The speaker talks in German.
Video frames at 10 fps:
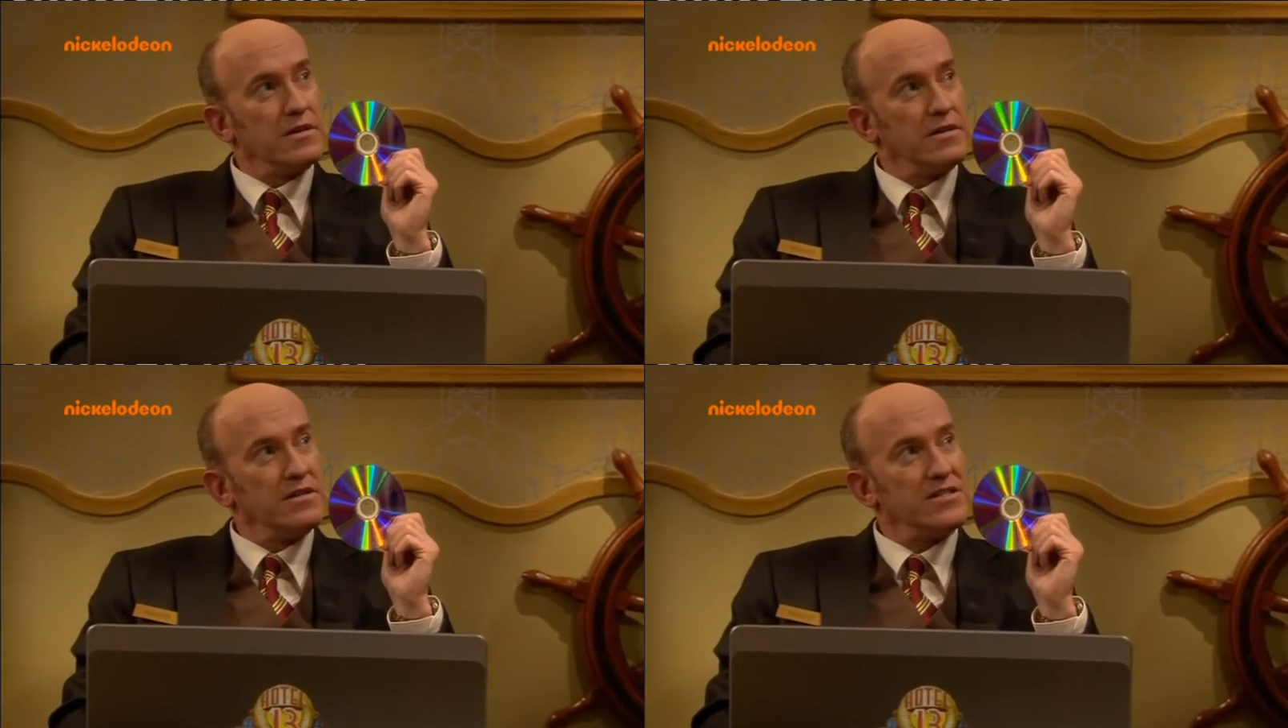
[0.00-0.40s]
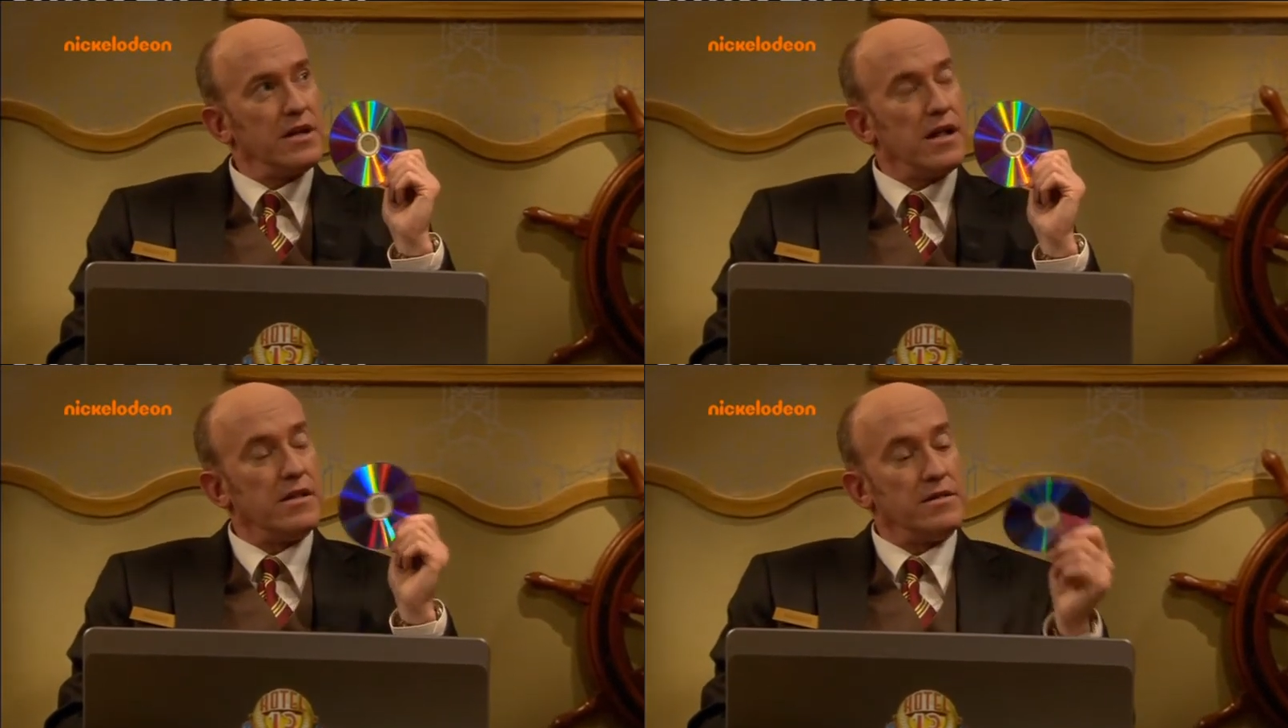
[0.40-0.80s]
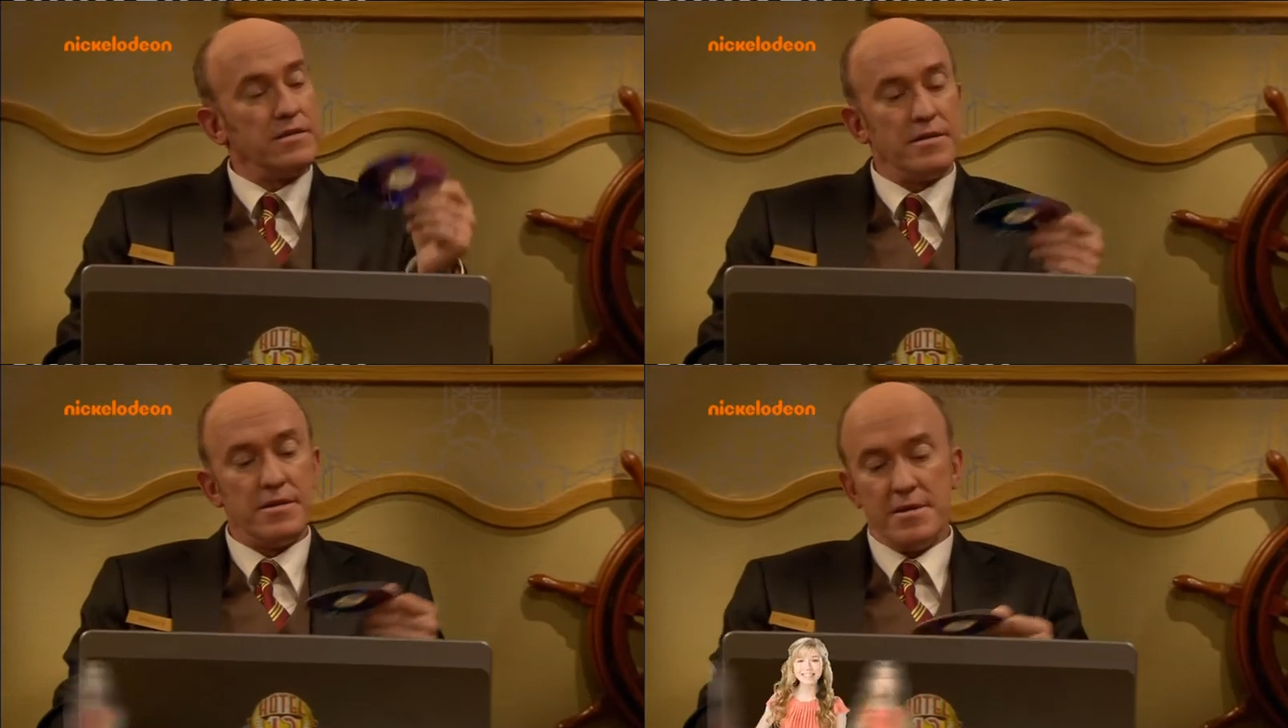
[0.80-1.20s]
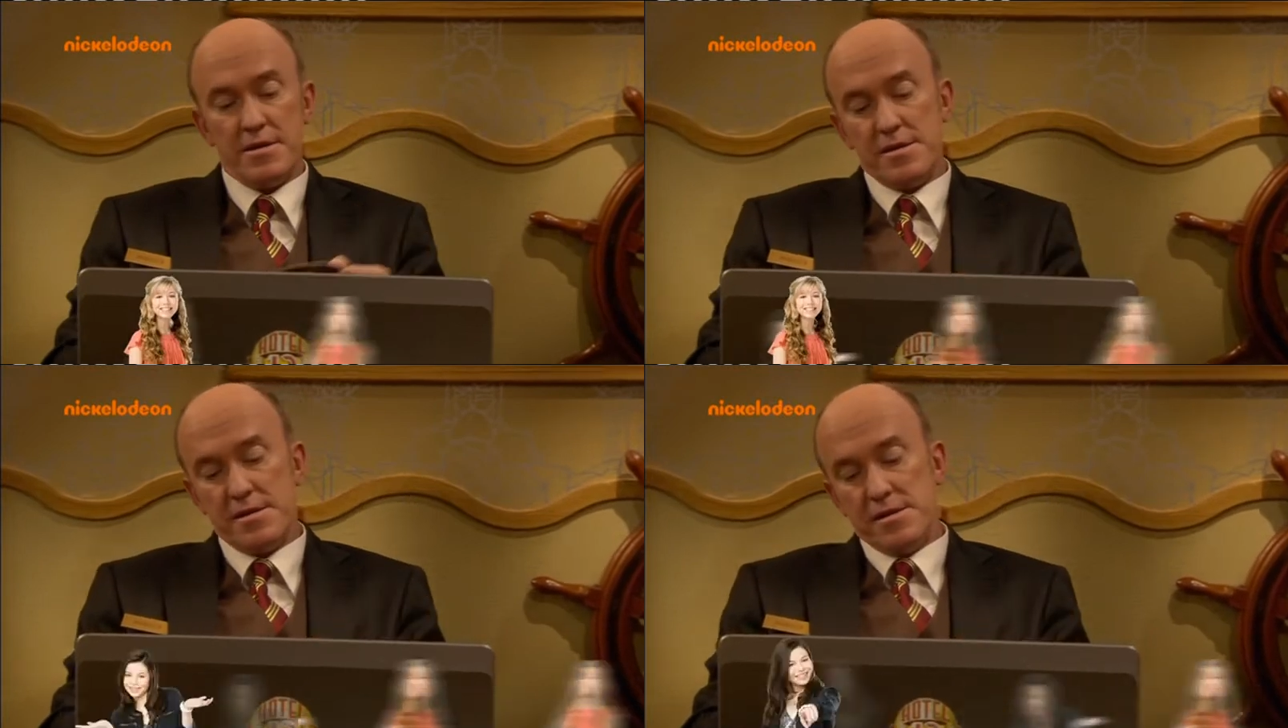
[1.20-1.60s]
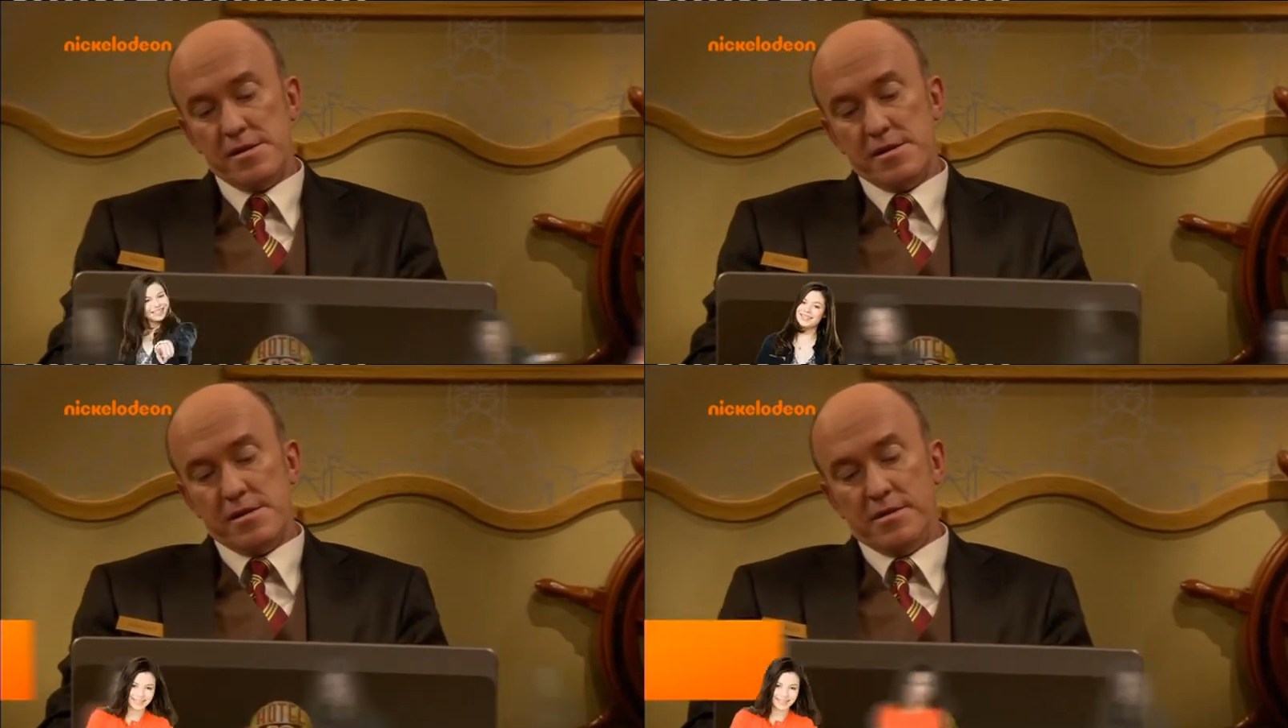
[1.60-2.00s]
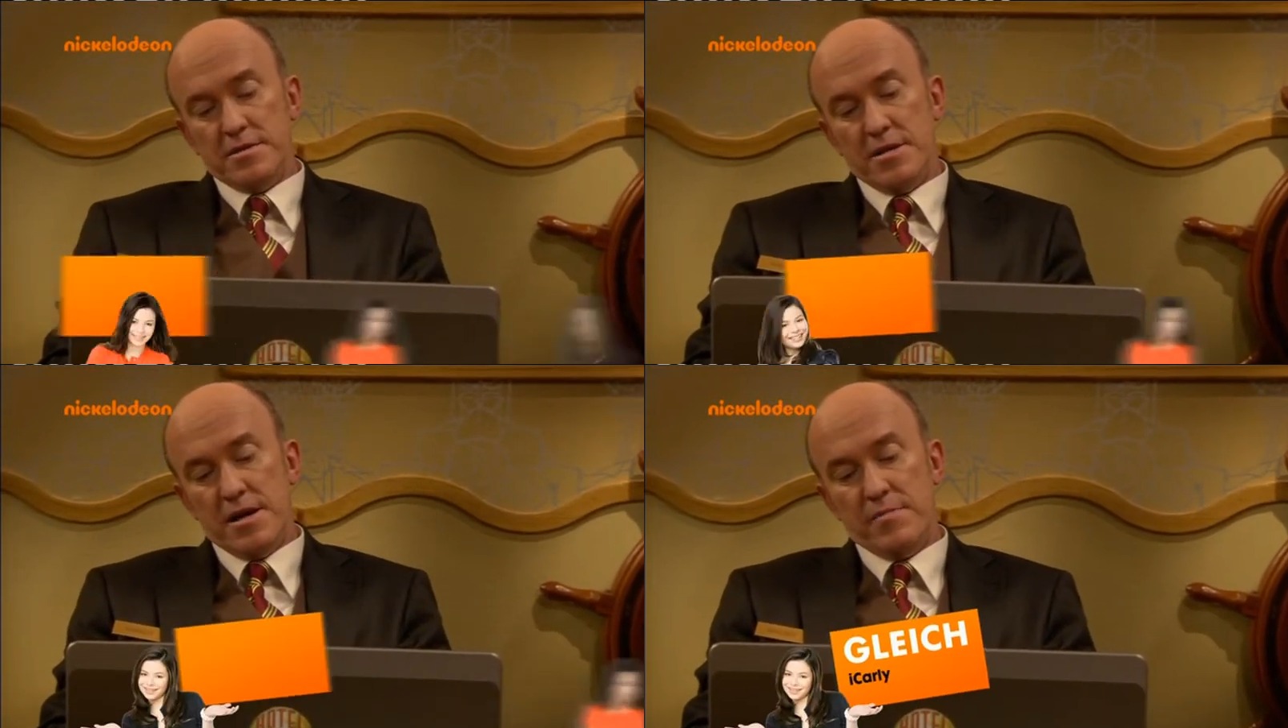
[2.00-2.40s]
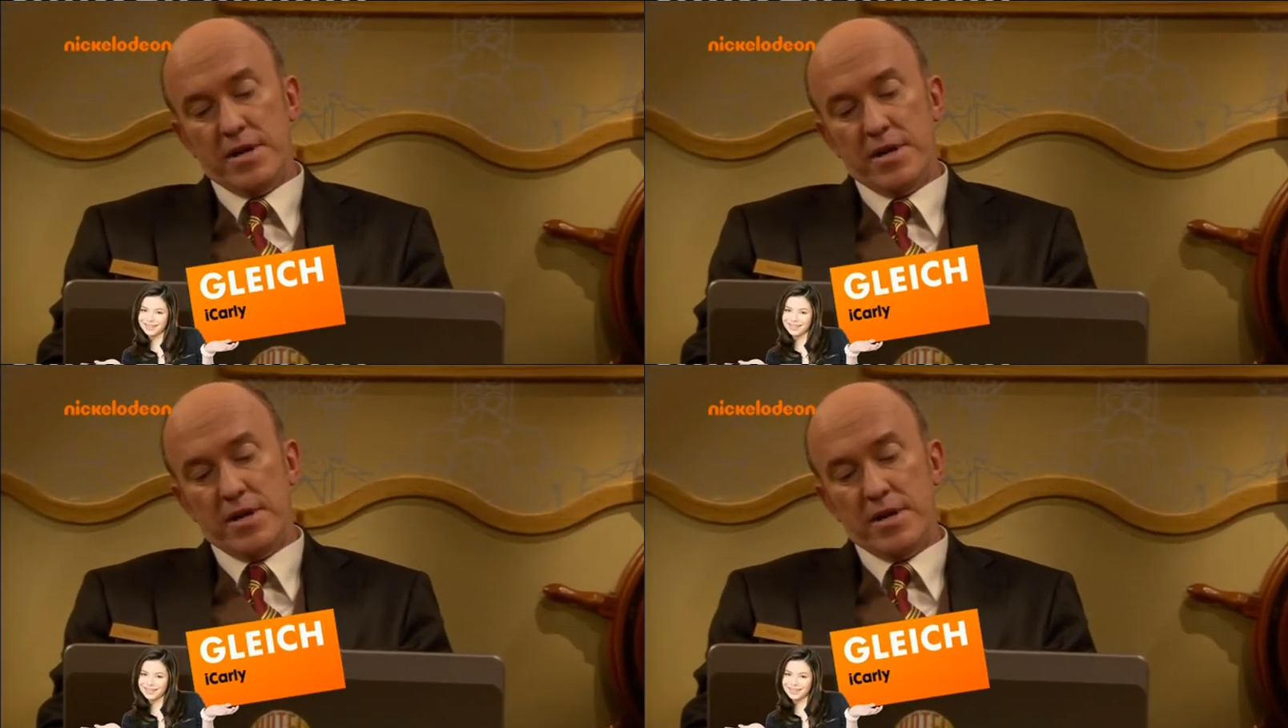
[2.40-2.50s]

ist alt. Sie haben